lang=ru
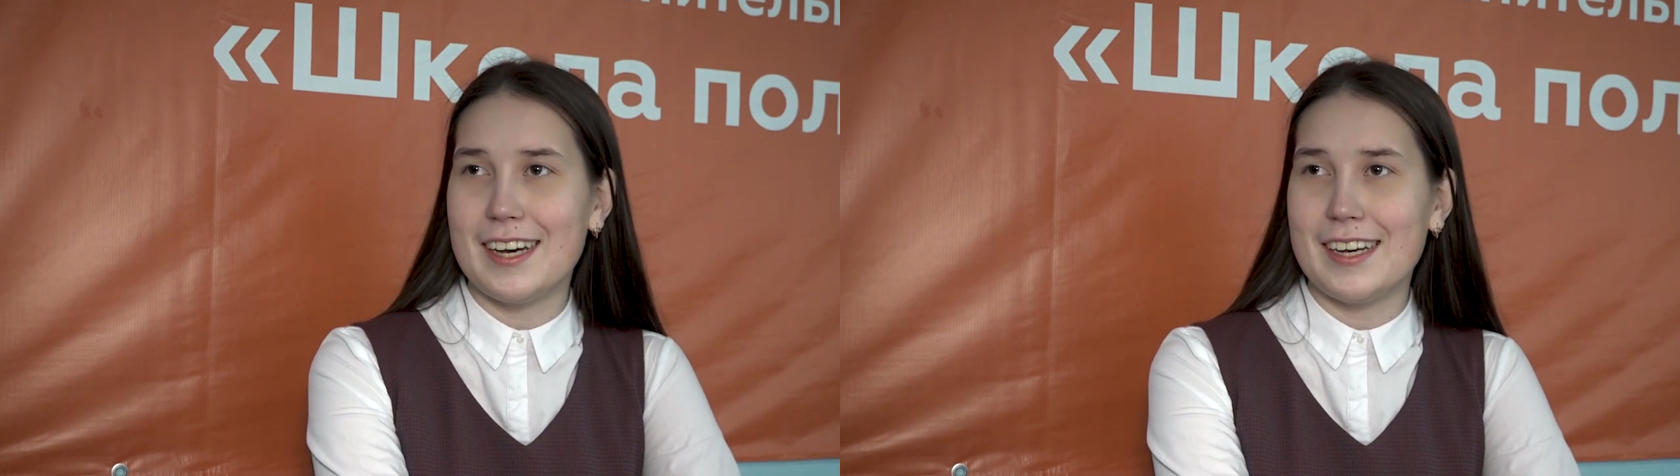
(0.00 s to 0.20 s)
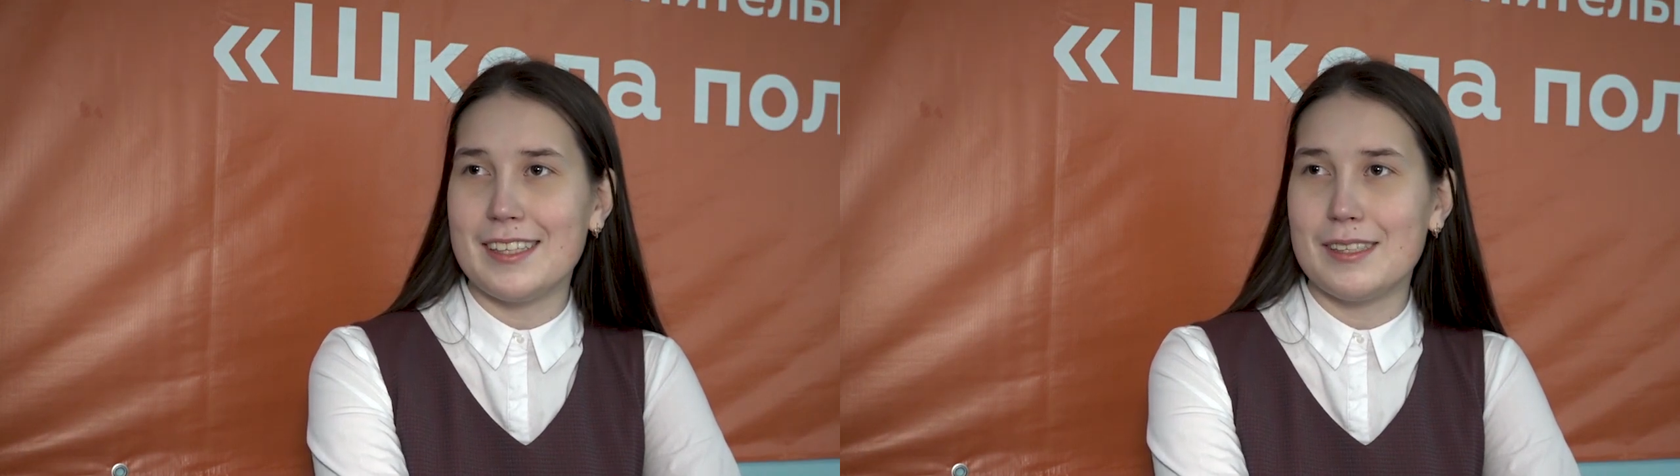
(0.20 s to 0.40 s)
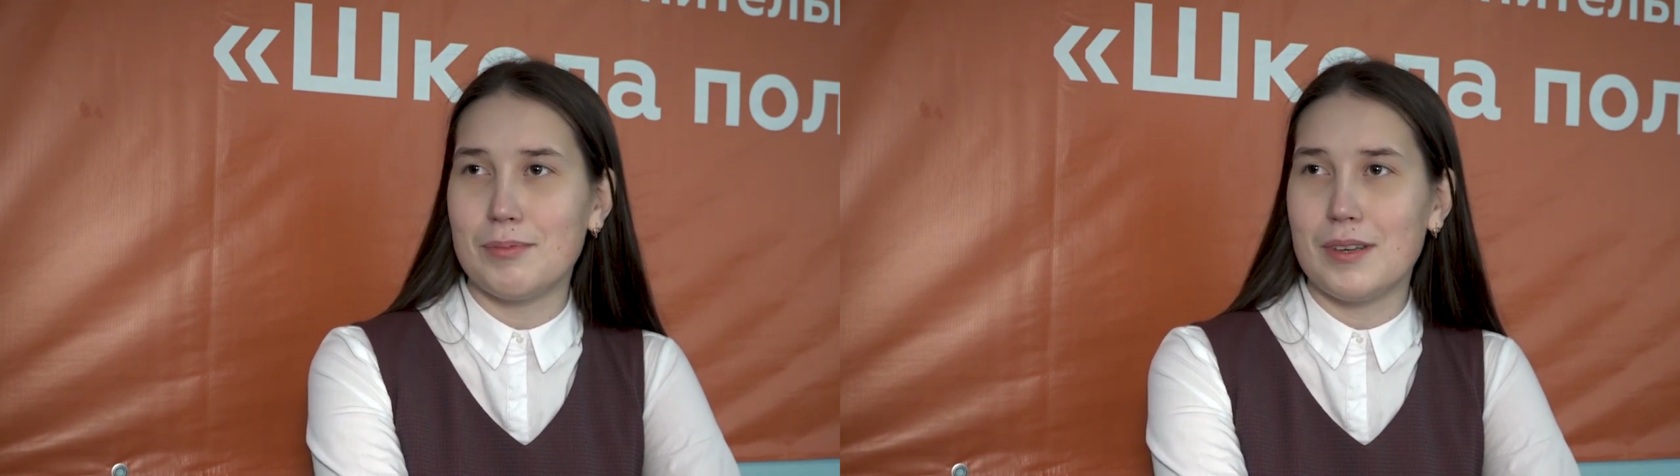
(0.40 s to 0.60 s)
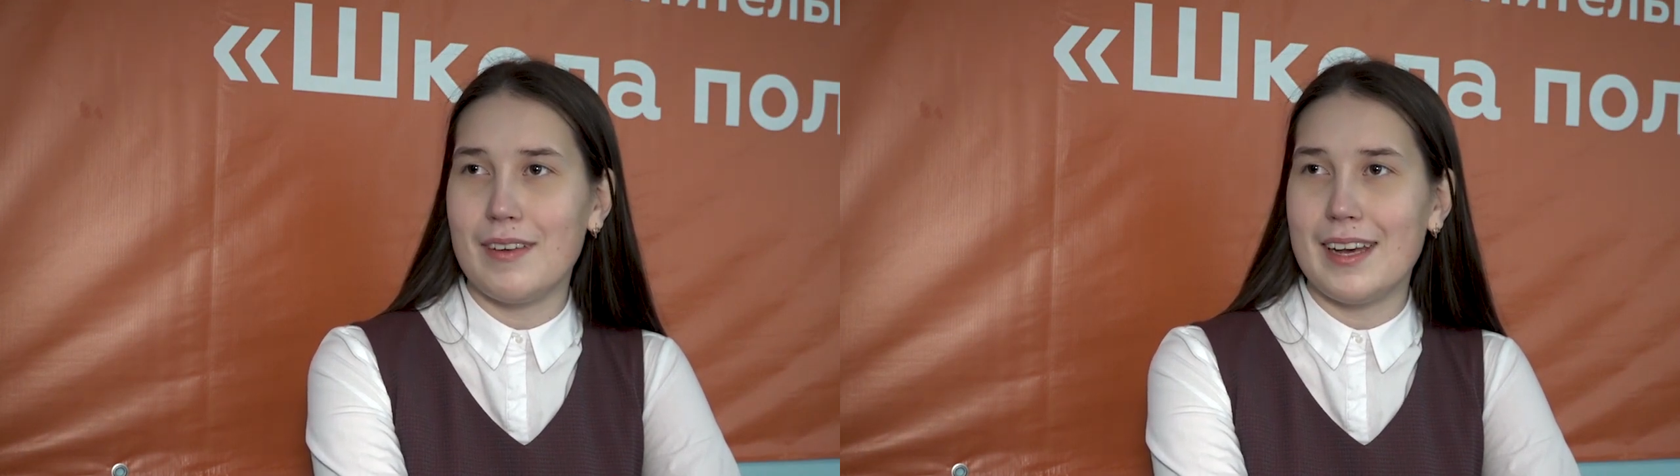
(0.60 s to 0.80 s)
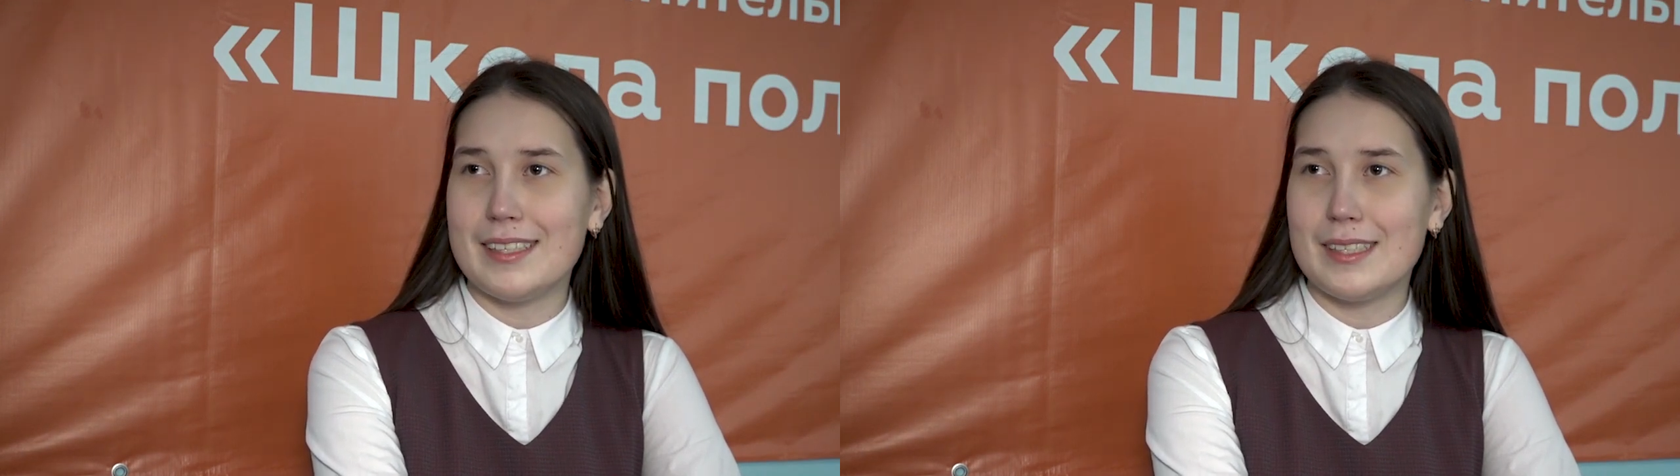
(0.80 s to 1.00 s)
а это
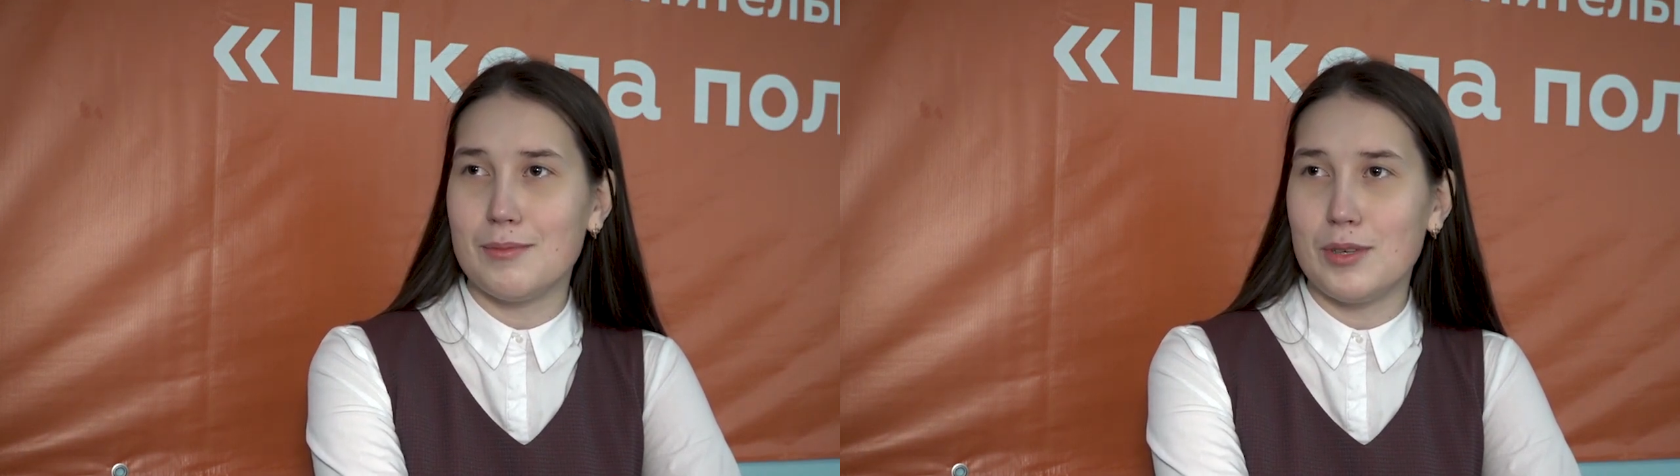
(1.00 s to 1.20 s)
появляется на